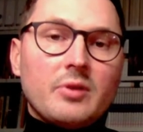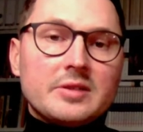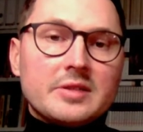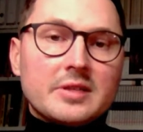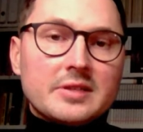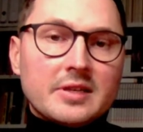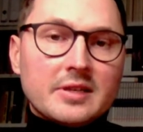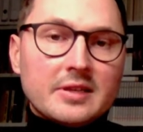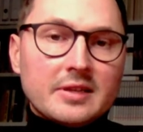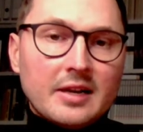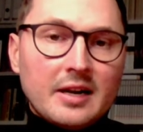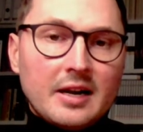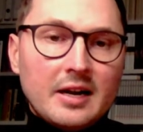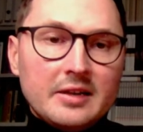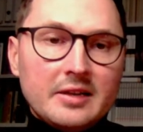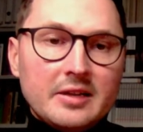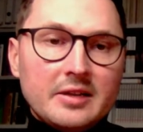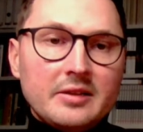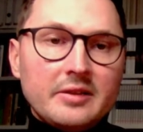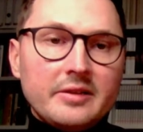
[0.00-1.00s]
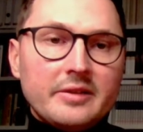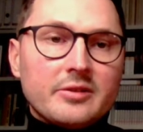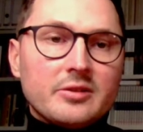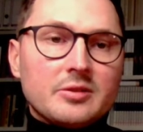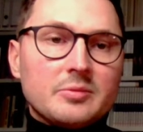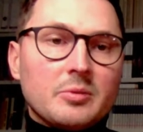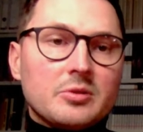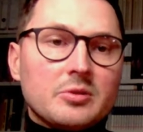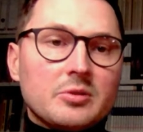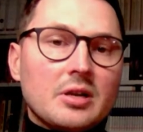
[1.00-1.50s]
władze centralne
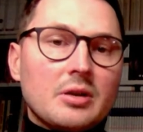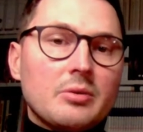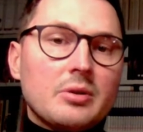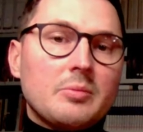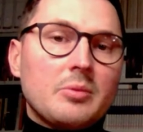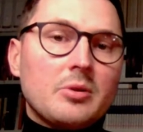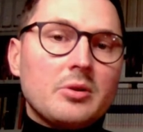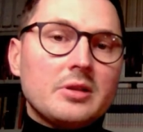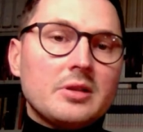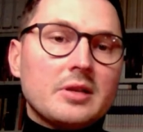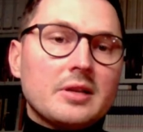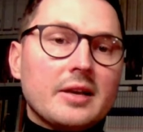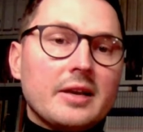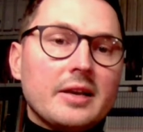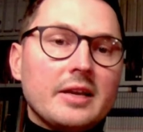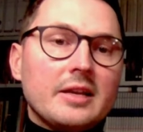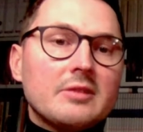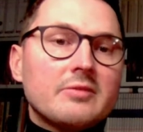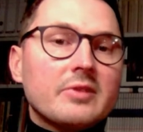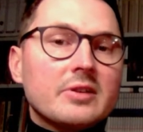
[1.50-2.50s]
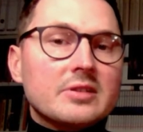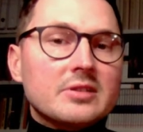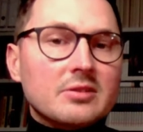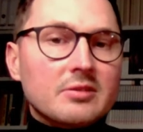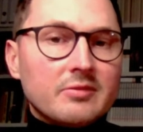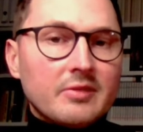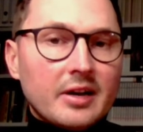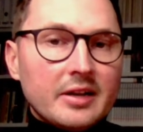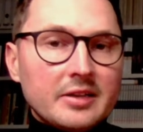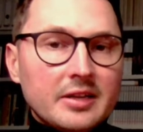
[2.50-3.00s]
rozpoczęły politykę
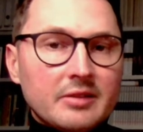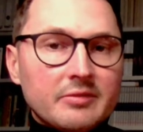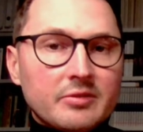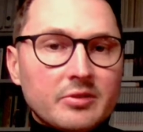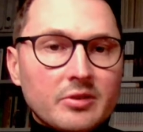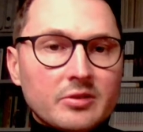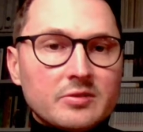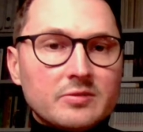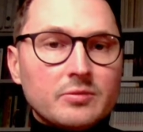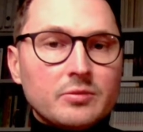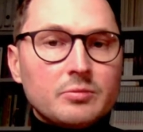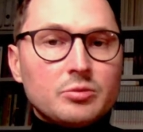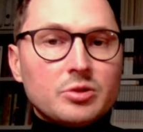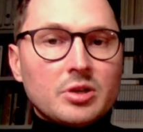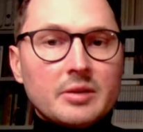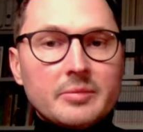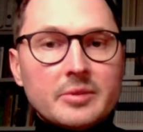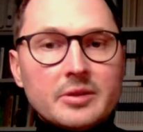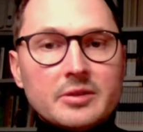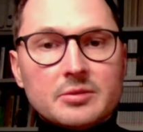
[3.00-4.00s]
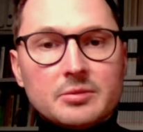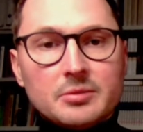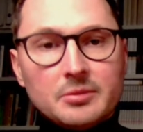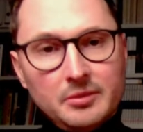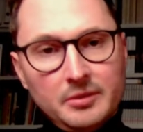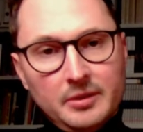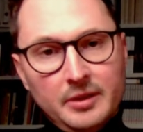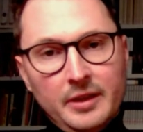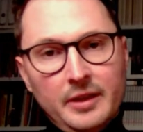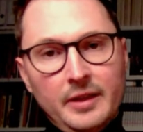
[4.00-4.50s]
inwestowania w rozwój
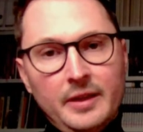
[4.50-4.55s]
przemysłu